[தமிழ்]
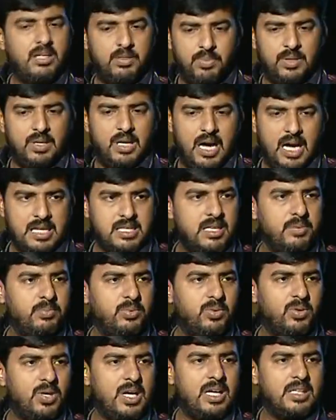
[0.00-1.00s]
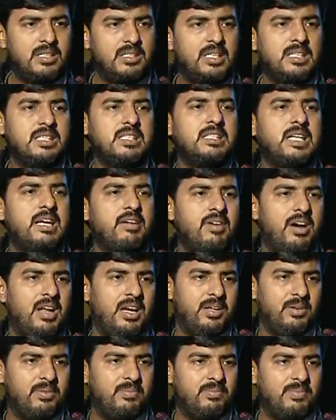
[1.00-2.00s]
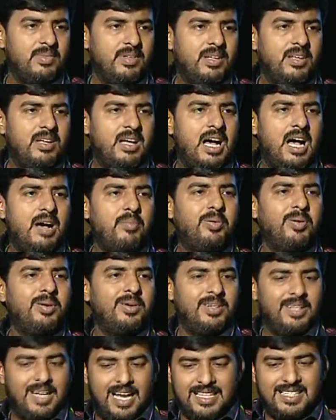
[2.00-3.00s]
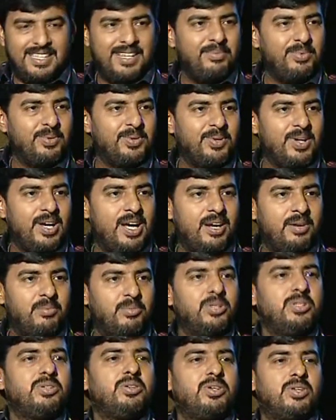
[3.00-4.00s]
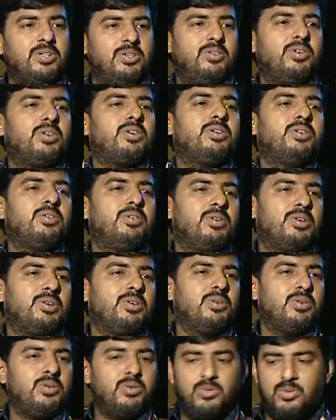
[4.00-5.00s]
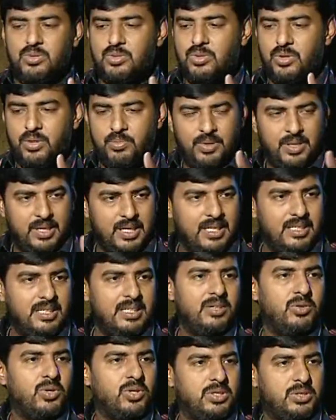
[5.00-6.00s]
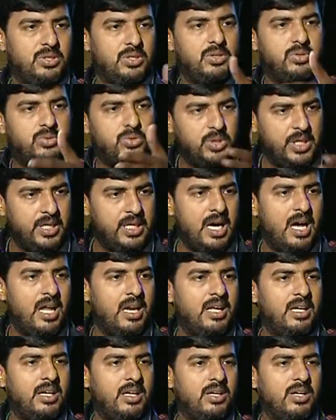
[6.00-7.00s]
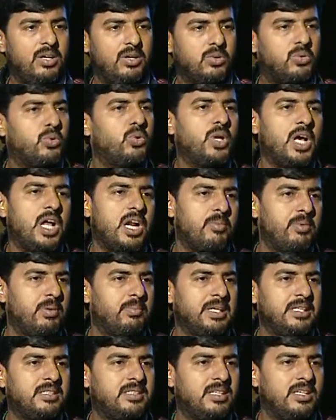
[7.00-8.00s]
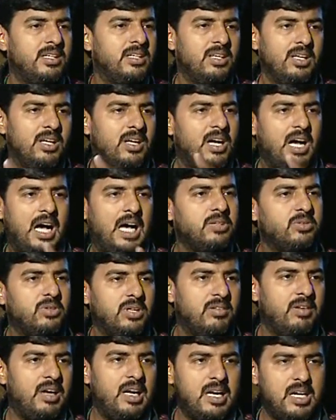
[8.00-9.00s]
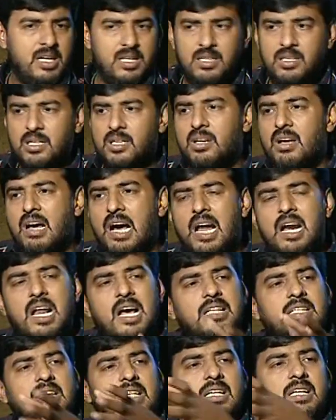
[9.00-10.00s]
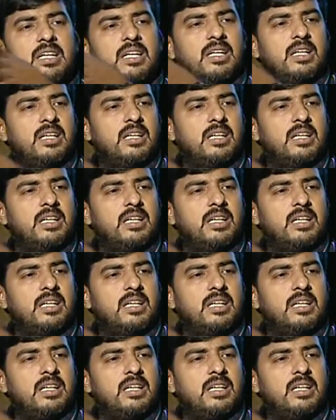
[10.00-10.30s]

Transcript: அதாவது இப்போ ஆசரிப்பு கூடாரத்தில் வந்து தேவாலயம் அப்போ ஆசரிப்பு கூடாரம் போது ஒரு ஒரு ஒரு ஒரு குறிப்பிட்ட இது ஒரு துணினால் கூடாரம் அமைத்து அதுக்குள்ளே வாழ்கிறது ஆனால் அதே